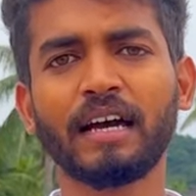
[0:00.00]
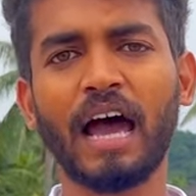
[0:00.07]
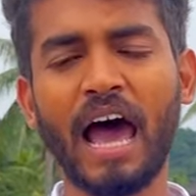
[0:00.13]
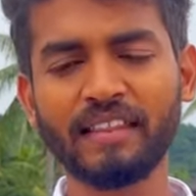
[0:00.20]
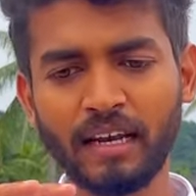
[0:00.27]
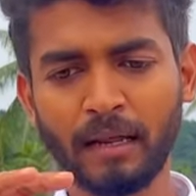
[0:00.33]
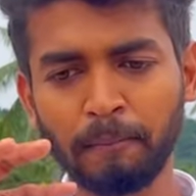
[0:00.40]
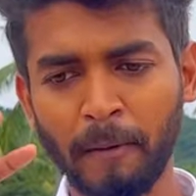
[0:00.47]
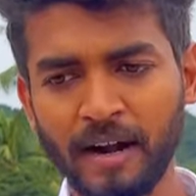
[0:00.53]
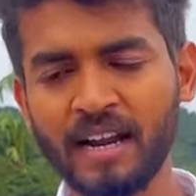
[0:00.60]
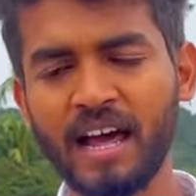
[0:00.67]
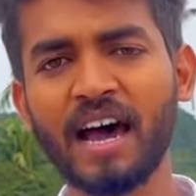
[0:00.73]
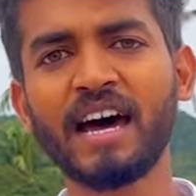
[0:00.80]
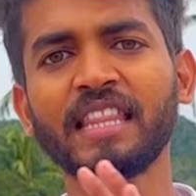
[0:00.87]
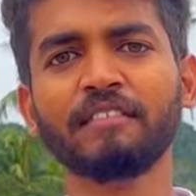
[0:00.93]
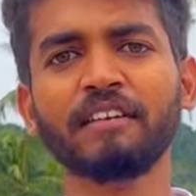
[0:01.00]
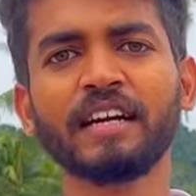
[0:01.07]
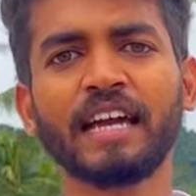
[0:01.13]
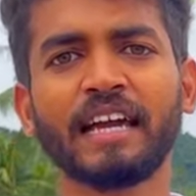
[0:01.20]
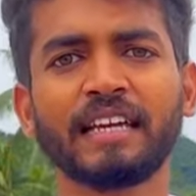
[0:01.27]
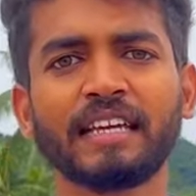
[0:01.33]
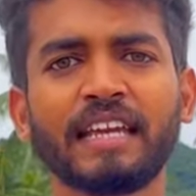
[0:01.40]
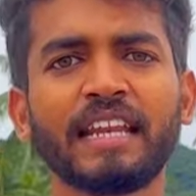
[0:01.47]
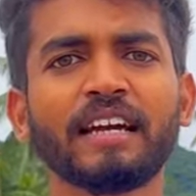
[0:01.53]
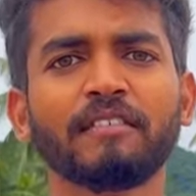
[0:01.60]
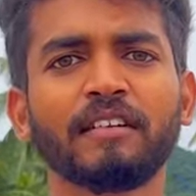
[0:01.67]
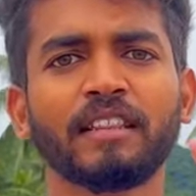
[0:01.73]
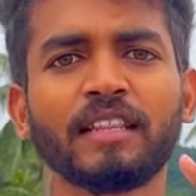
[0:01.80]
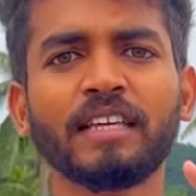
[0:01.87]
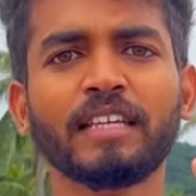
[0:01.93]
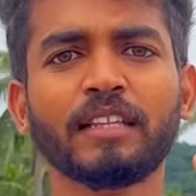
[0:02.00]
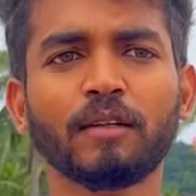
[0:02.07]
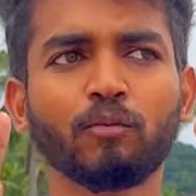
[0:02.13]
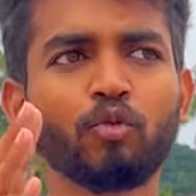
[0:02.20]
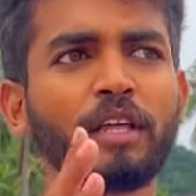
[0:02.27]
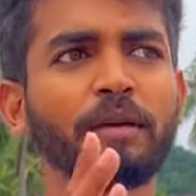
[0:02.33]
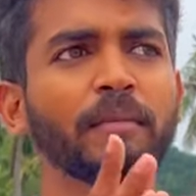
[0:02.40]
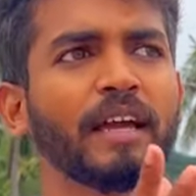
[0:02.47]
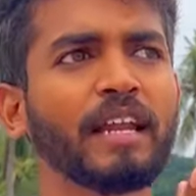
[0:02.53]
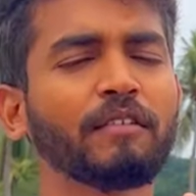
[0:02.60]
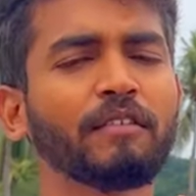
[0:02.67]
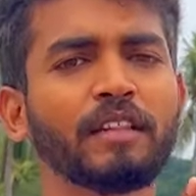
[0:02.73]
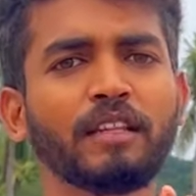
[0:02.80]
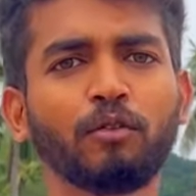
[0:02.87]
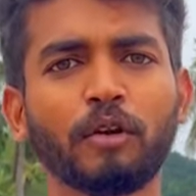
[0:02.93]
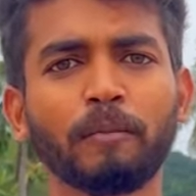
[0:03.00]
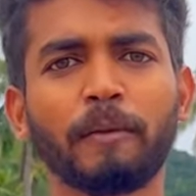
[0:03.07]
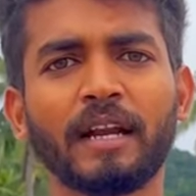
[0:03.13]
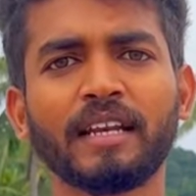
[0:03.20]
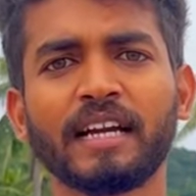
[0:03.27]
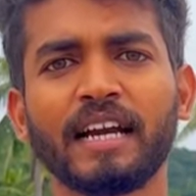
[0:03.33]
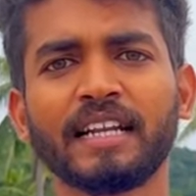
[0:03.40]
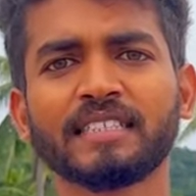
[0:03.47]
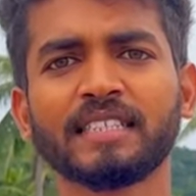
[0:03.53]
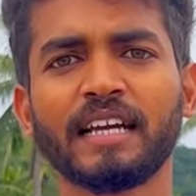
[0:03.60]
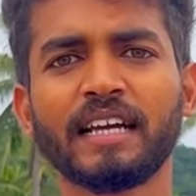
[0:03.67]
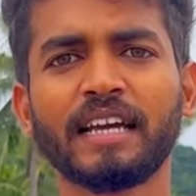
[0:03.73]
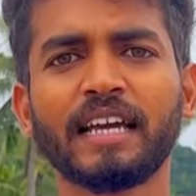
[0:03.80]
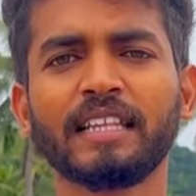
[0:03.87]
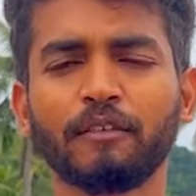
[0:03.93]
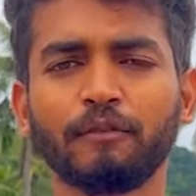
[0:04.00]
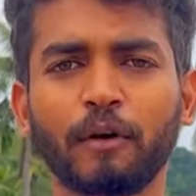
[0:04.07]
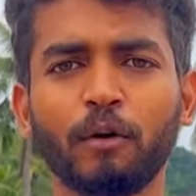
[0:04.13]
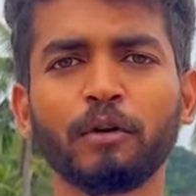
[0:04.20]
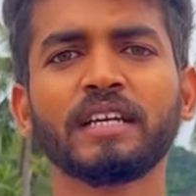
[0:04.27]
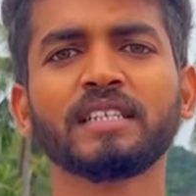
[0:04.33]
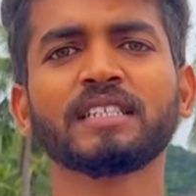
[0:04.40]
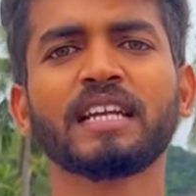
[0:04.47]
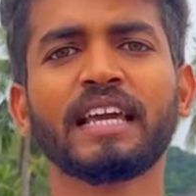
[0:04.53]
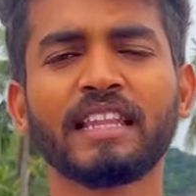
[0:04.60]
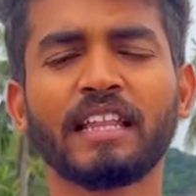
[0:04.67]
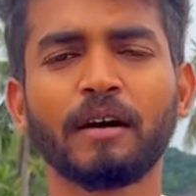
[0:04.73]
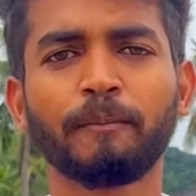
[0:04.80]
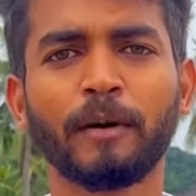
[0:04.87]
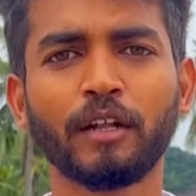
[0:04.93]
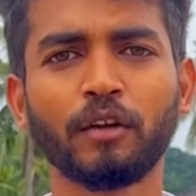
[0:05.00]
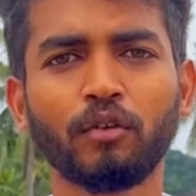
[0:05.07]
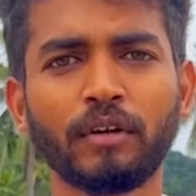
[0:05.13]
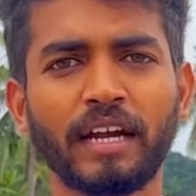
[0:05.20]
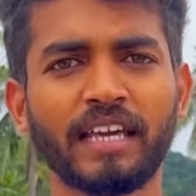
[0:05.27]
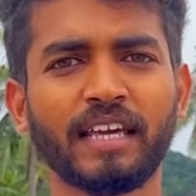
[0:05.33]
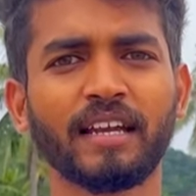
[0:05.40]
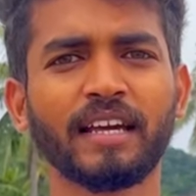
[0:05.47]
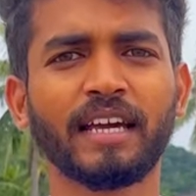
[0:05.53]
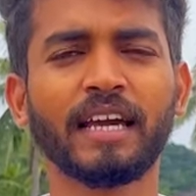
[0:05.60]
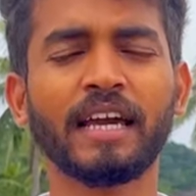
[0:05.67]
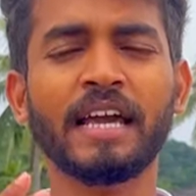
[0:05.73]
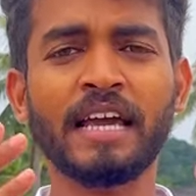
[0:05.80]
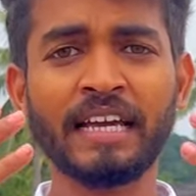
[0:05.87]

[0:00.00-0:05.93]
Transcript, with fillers: அதில் பண்ணாதவங்க எனக்கு வந்து இதன் மூலிமா எனக்கு வந்து ஒரு பலன் கிடச்சிருக்குங்க இந்த ஃபவுண்டேஷன் நான் எதாவது பண்ணணும்னு நினைக்கிறேங்க